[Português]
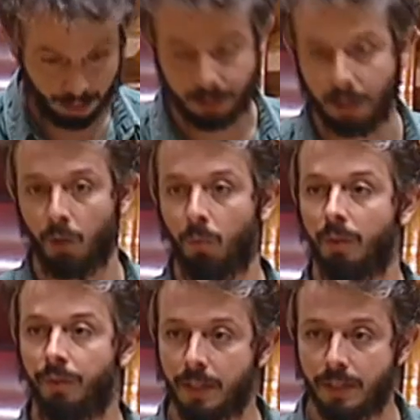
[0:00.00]
essa
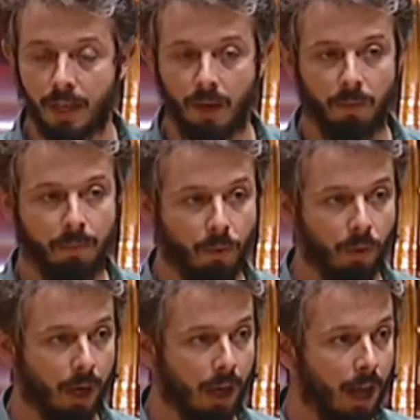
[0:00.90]
requalificação
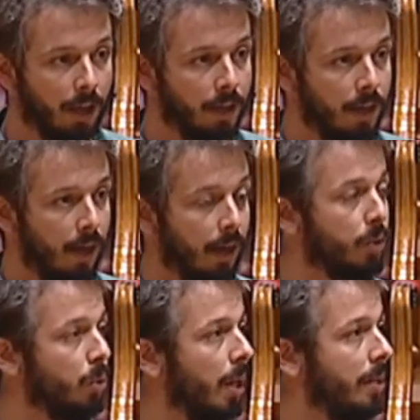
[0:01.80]
melhorará a
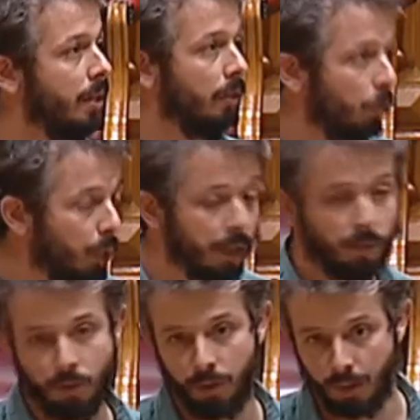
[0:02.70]
segurança de
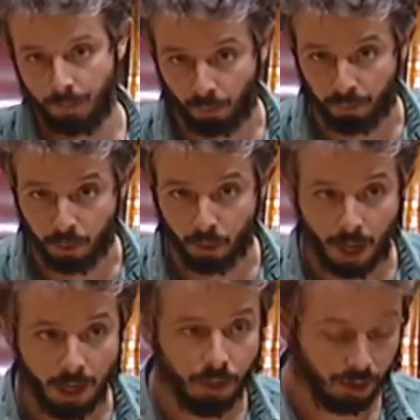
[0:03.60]
utentes e
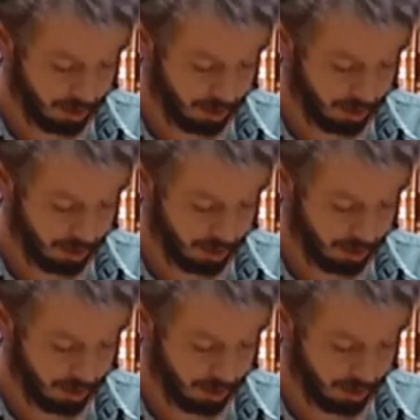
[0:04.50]
profissionais,